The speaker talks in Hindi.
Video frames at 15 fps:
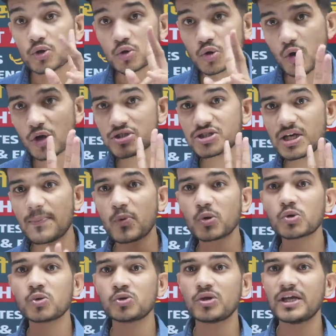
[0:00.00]
नोट्स
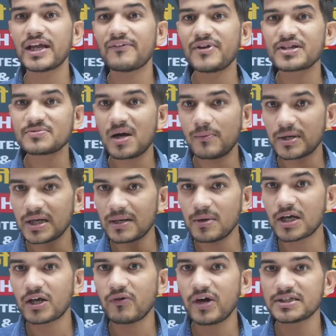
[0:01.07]
आपको दोनों लैंग्वेज में
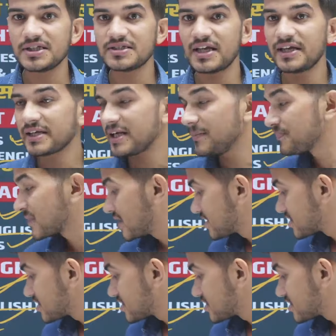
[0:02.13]
अवेलेबल करवा दिए जाएंगे